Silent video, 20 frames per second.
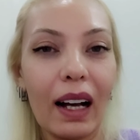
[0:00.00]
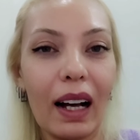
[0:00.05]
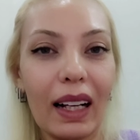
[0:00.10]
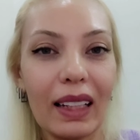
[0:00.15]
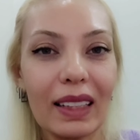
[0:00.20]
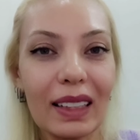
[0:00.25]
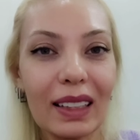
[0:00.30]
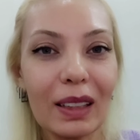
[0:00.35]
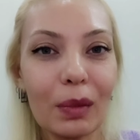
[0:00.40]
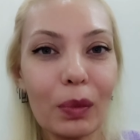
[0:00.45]

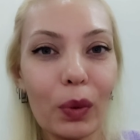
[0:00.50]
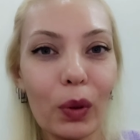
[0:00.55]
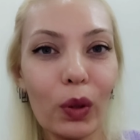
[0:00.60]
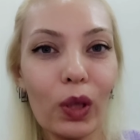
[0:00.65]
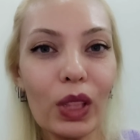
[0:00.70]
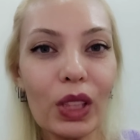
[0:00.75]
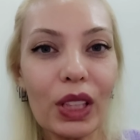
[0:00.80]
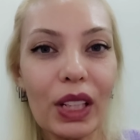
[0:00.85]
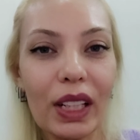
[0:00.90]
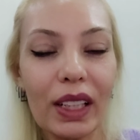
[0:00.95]
aslında
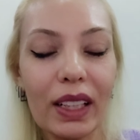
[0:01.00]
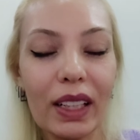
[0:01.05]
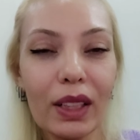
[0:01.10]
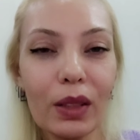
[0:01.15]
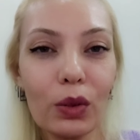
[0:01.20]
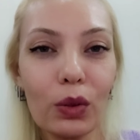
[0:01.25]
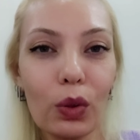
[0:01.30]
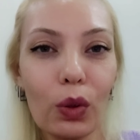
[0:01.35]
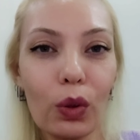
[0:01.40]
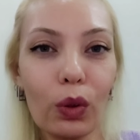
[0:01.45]
böyle
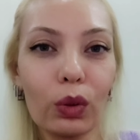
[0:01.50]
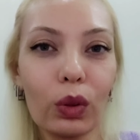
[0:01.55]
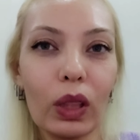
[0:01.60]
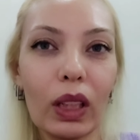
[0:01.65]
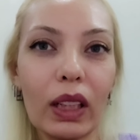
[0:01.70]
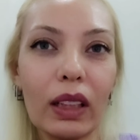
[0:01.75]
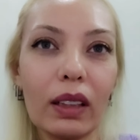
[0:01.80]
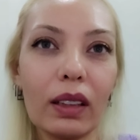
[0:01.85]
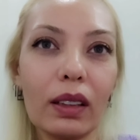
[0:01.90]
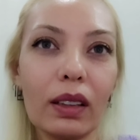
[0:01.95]
şeyleri çok
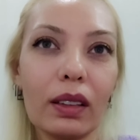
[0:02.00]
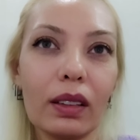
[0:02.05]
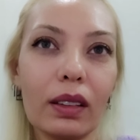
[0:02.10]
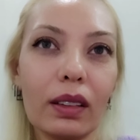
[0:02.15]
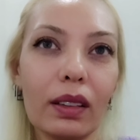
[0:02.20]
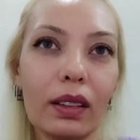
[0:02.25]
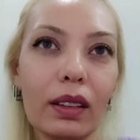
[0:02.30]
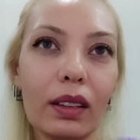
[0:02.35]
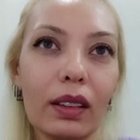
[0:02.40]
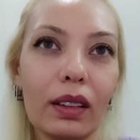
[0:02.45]
da
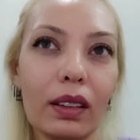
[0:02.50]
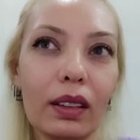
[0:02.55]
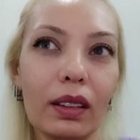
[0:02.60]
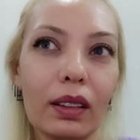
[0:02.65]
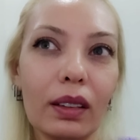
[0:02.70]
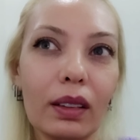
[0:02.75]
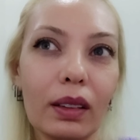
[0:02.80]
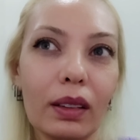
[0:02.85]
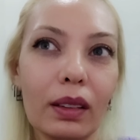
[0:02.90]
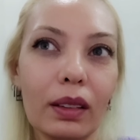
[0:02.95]

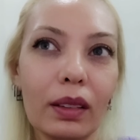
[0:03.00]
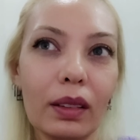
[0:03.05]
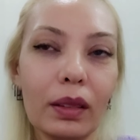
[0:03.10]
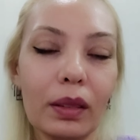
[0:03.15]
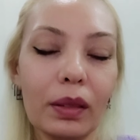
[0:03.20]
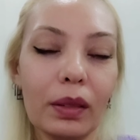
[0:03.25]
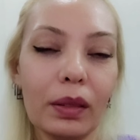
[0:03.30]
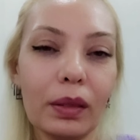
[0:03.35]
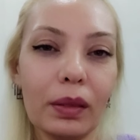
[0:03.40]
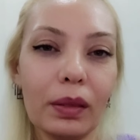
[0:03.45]

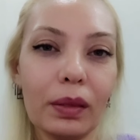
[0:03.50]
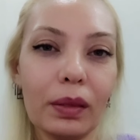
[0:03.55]
e,